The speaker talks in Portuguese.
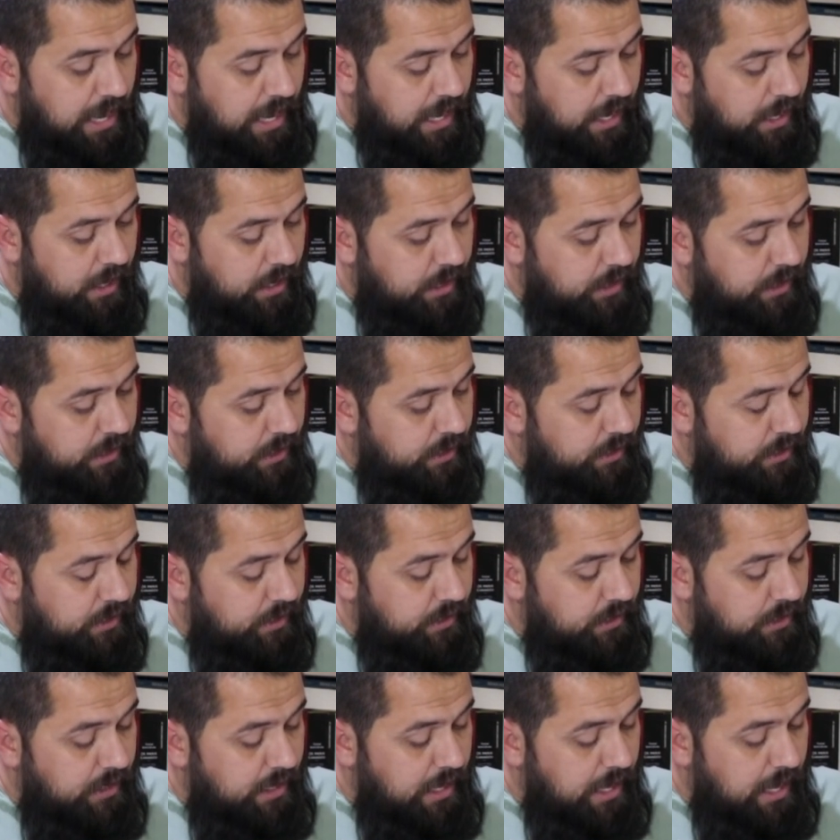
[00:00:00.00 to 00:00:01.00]

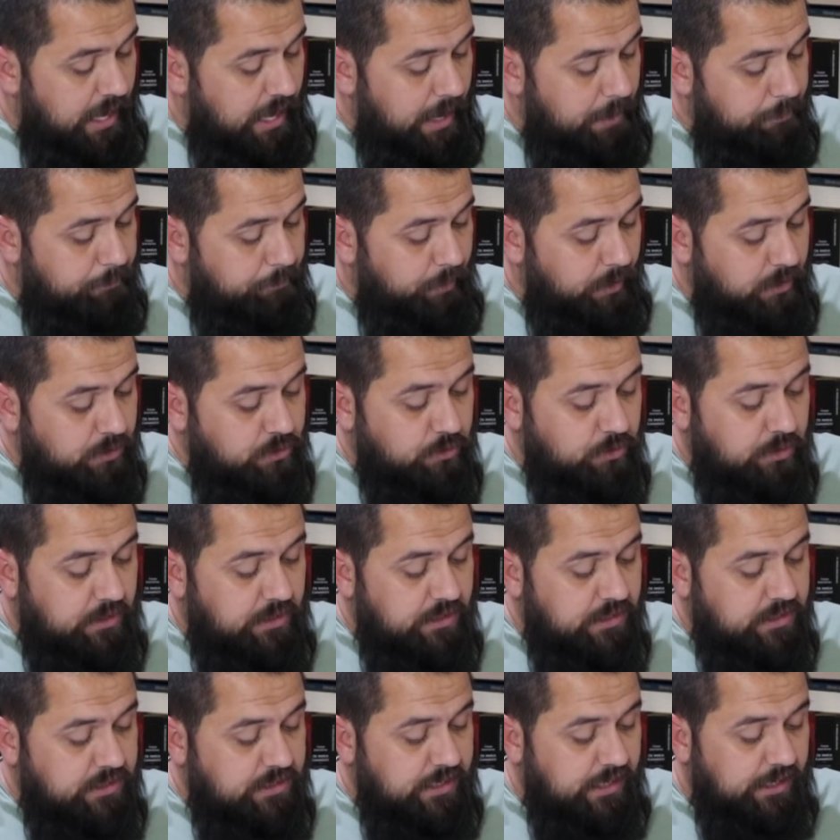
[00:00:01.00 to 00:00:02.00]
Ah, aposto
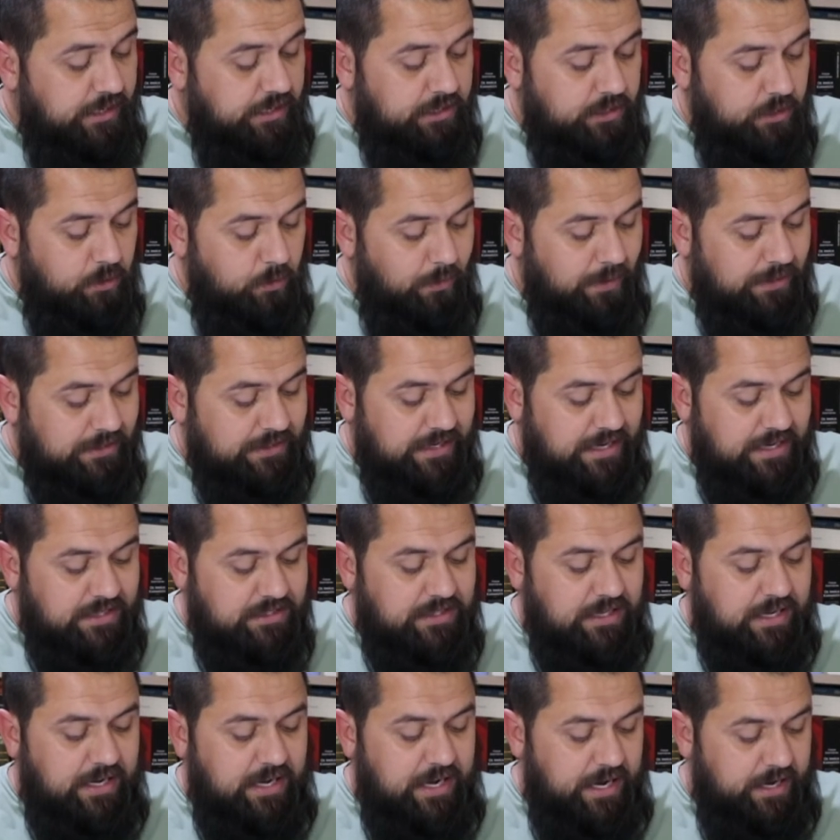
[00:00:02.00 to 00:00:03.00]
que seguiu atrás
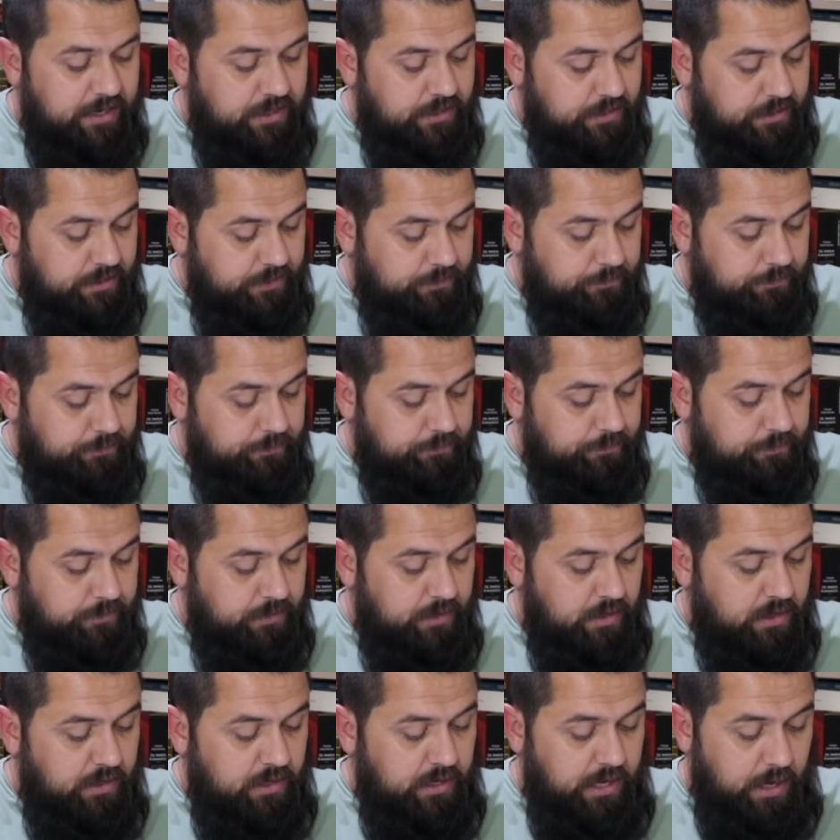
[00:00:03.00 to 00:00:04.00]
da carta
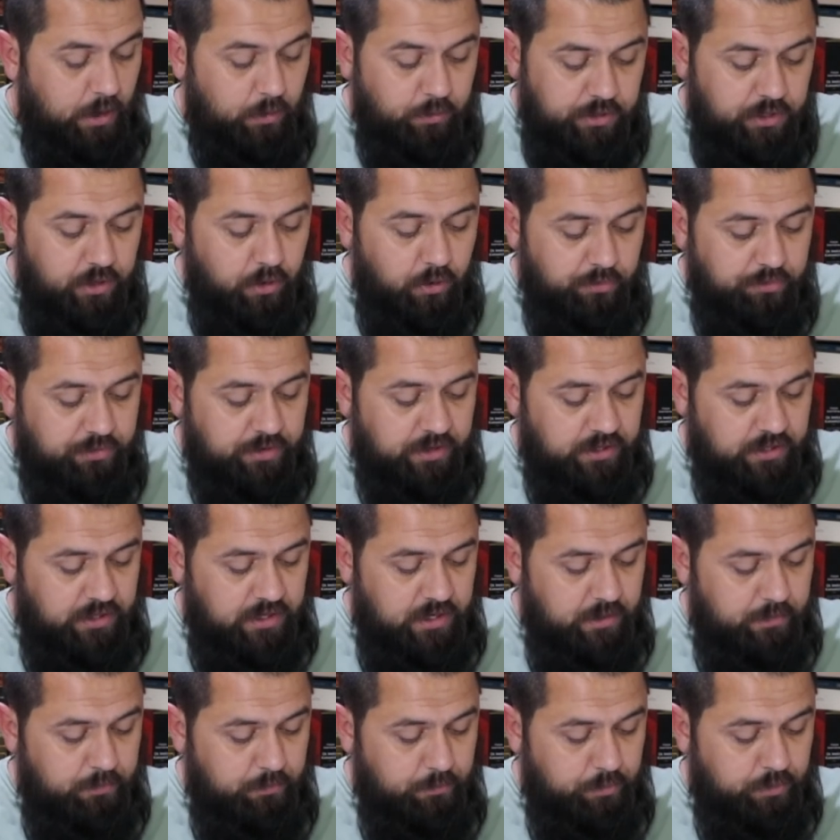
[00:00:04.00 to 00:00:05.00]
é o que eu
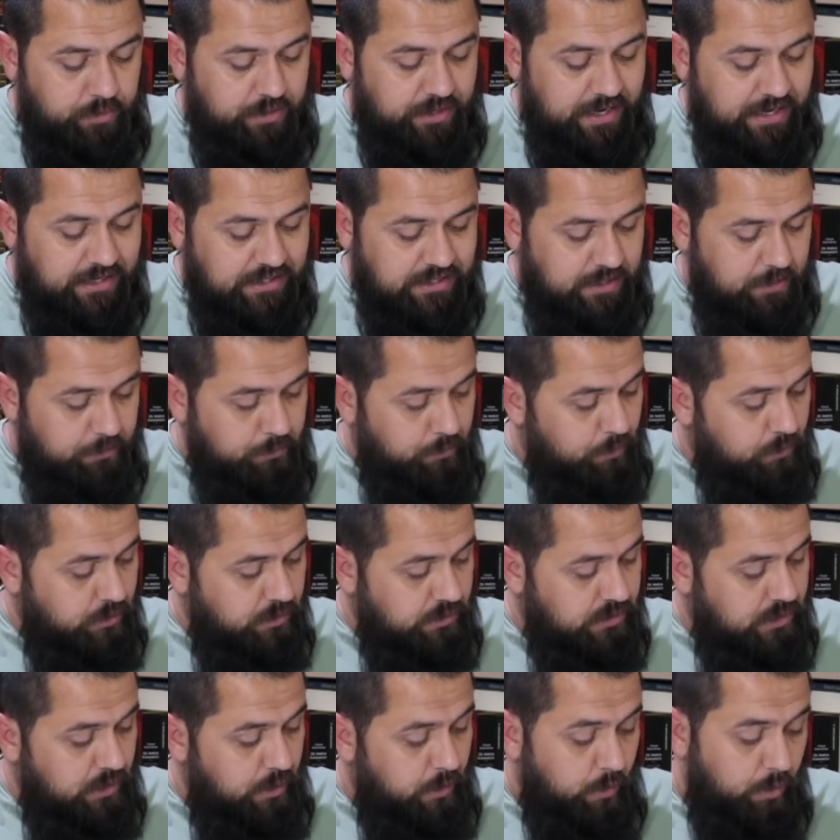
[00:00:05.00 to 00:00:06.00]
faria, porque essa
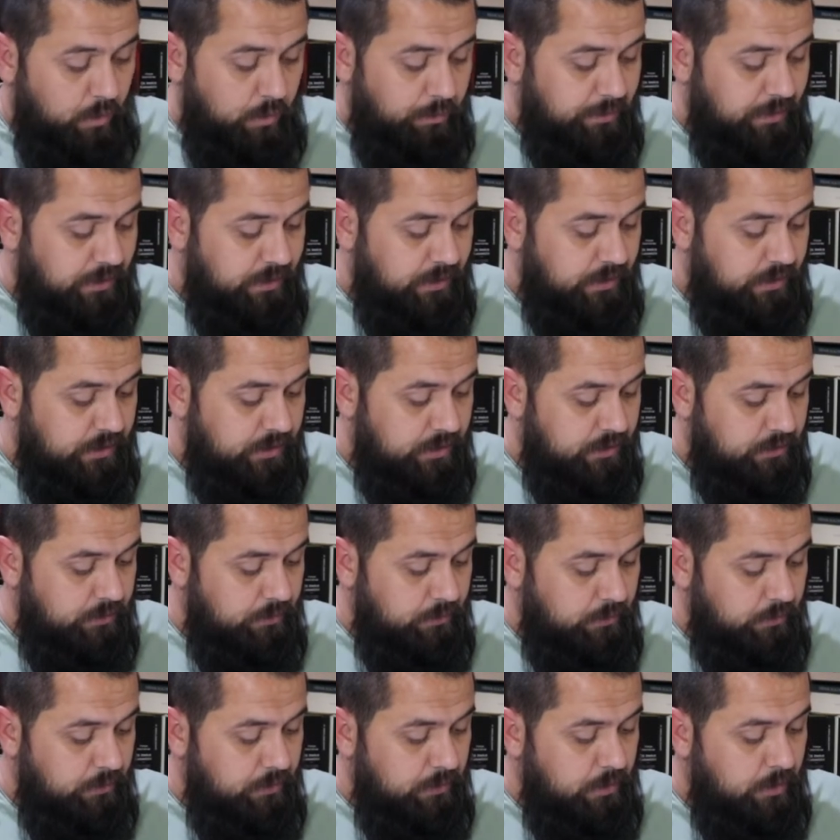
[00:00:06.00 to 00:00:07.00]
moça ou me
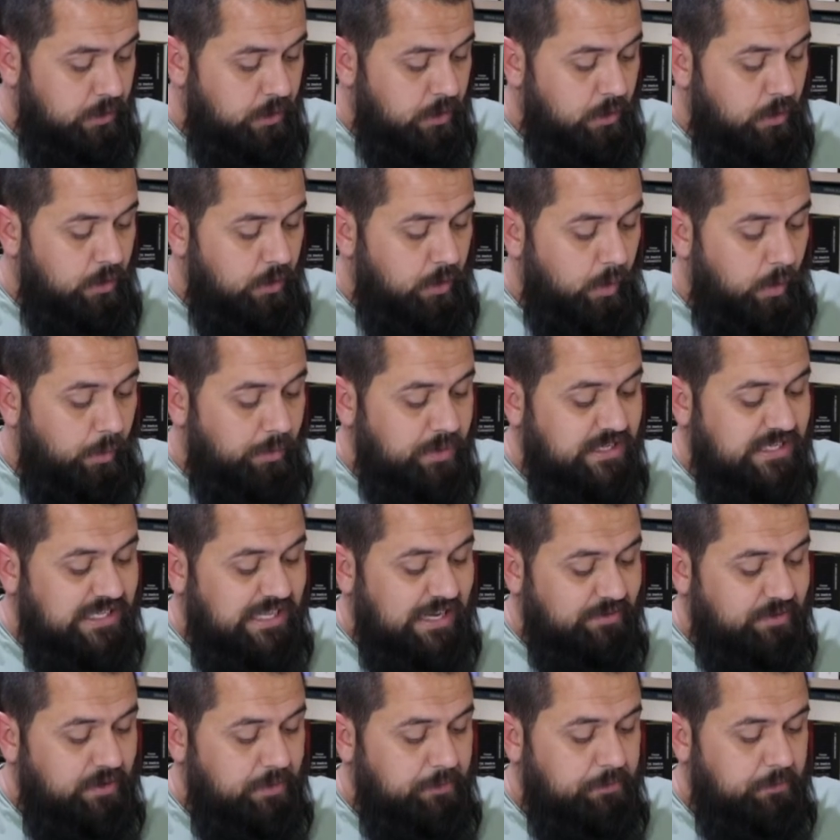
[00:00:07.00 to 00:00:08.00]
engano, ou
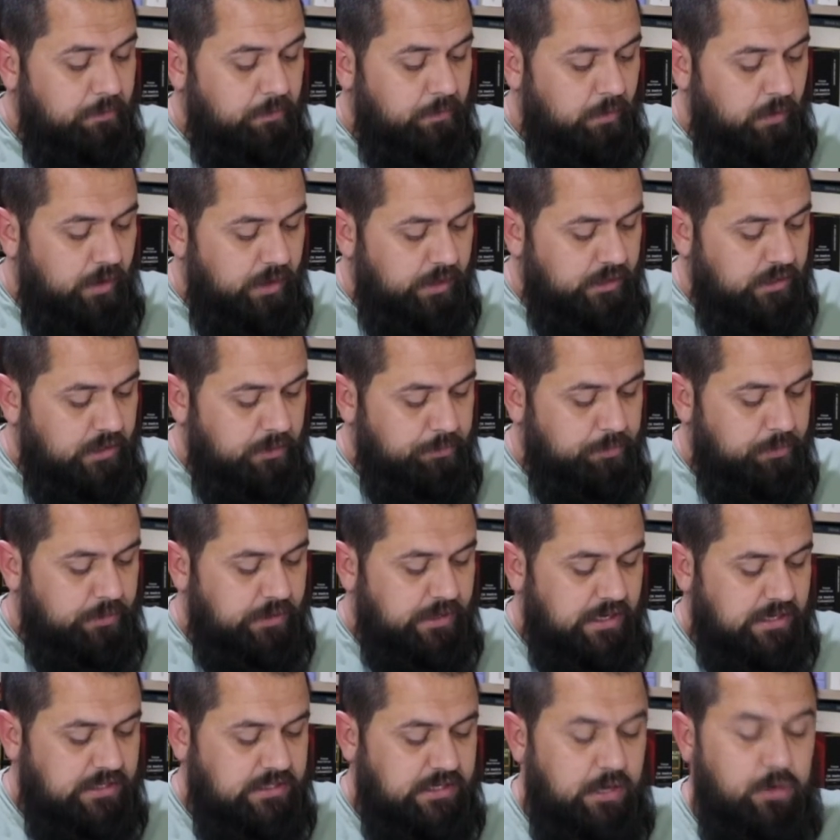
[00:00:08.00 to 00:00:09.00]
estava morta por
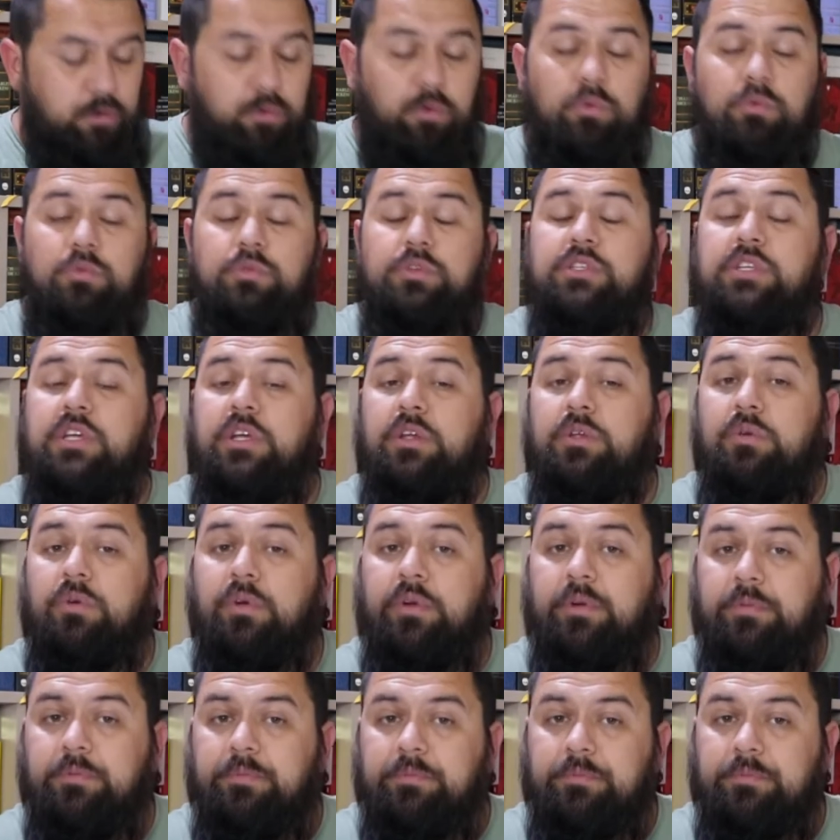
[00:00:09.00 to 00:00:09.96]
casar com o Senhor.